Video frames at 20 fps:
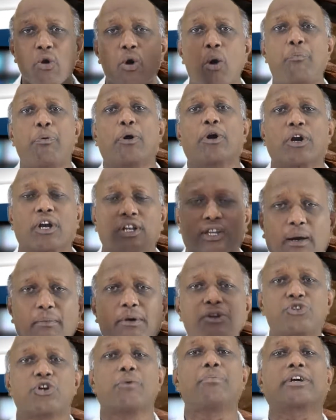ஒப்பு கொடுத்து
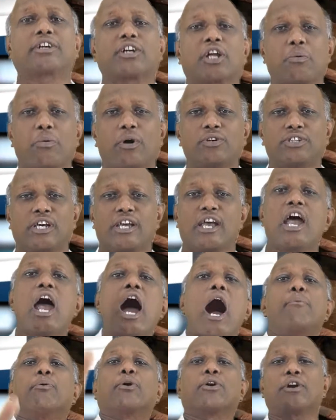அவன் ஜபிக்கிற போது
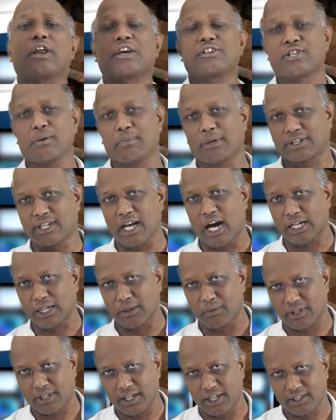அவனுடைய ஜபத்தை
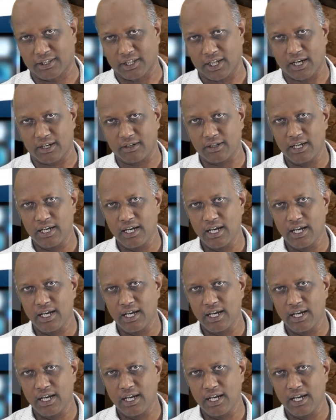ஆண்டவர் கேட்கிறார்